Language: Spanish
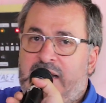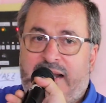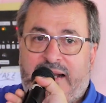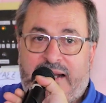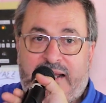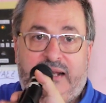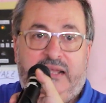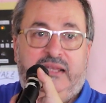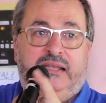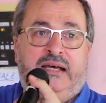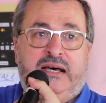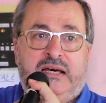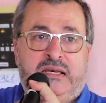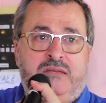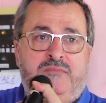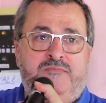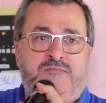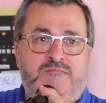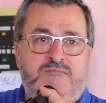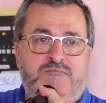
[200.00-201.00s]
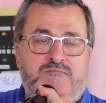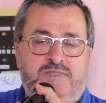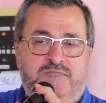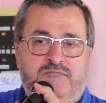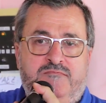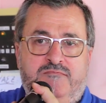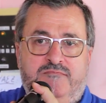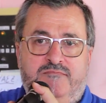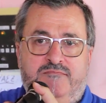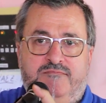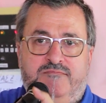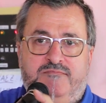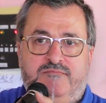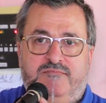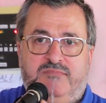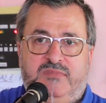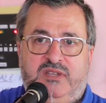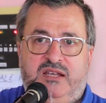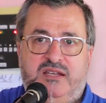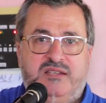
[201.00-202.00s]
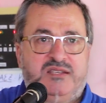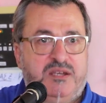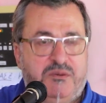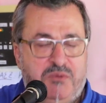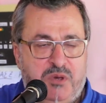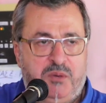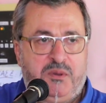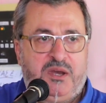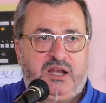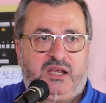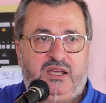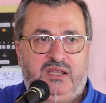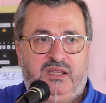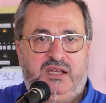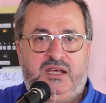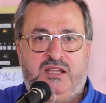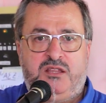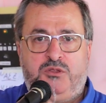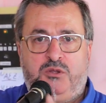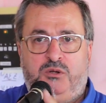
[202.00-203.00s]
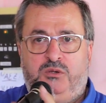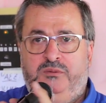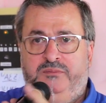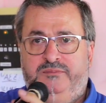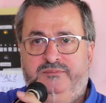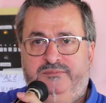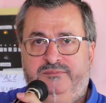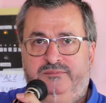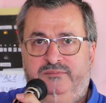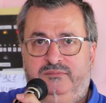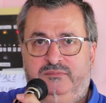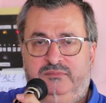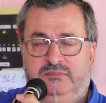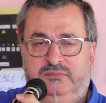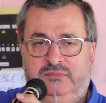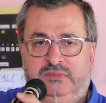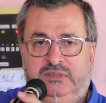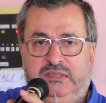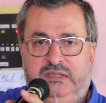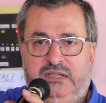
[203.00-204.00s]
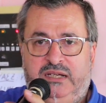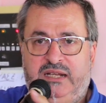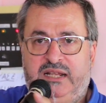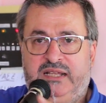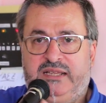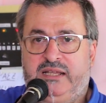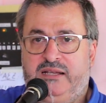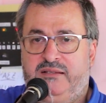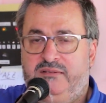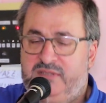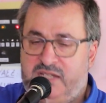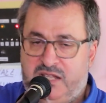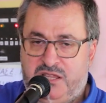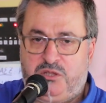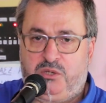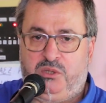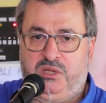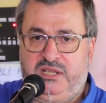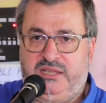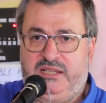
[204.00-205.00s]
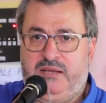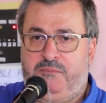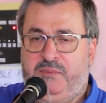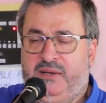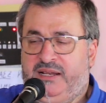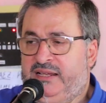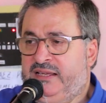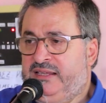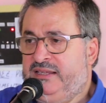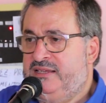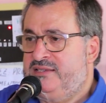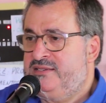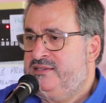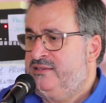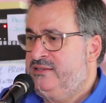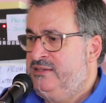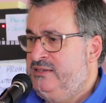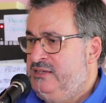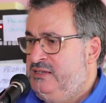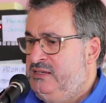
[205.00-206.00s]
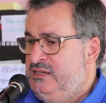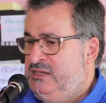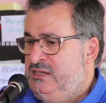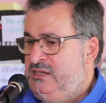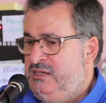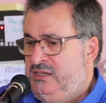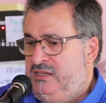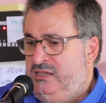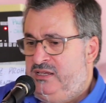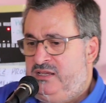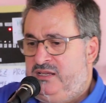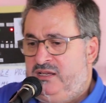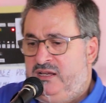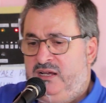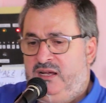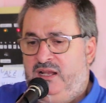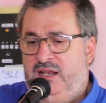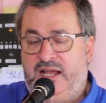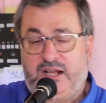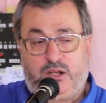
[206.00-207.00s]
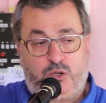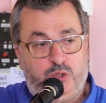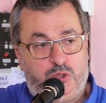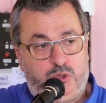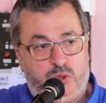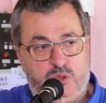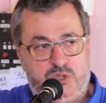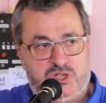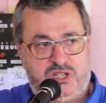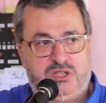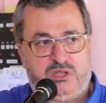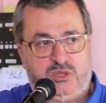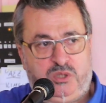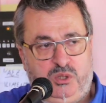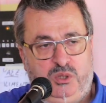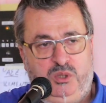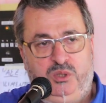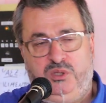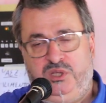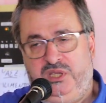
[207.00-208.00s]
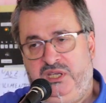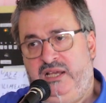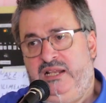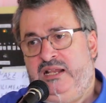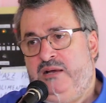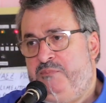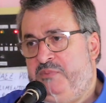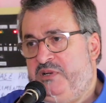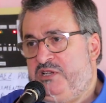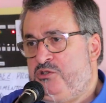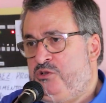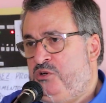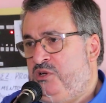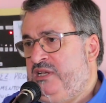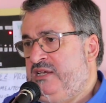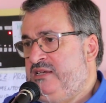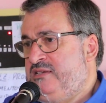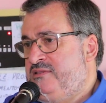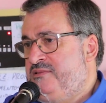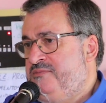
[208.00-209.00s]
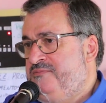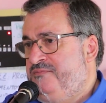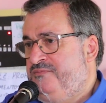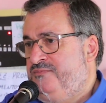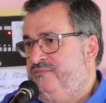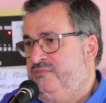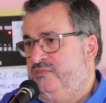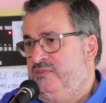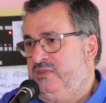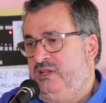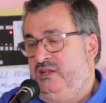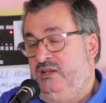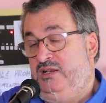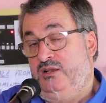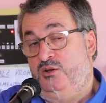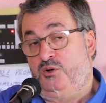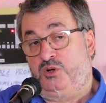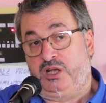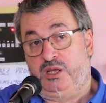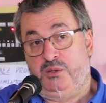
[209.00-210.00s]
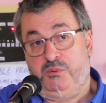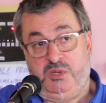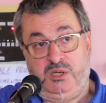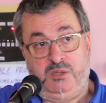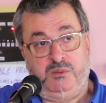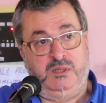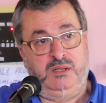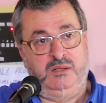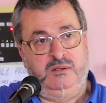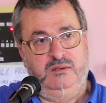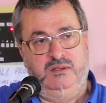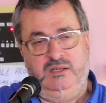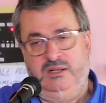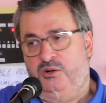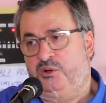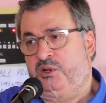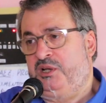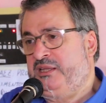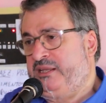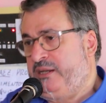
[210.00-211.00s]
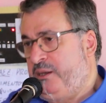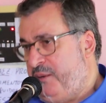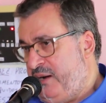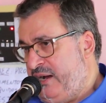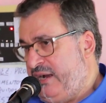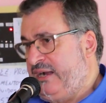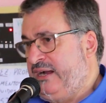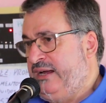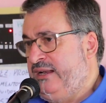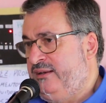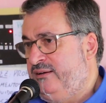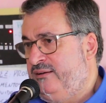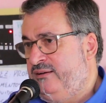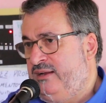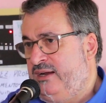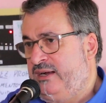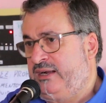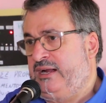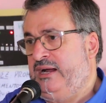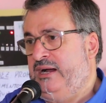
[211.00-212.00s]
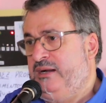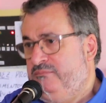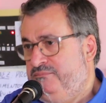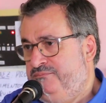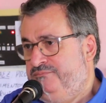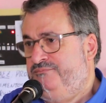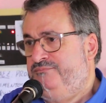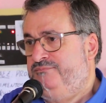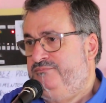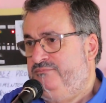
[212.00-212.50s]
la realidad que se vive aquí dentro, en esta, dentro de estas paredes, la construyen todos los días las personas, los que viven y los que trabajan acá.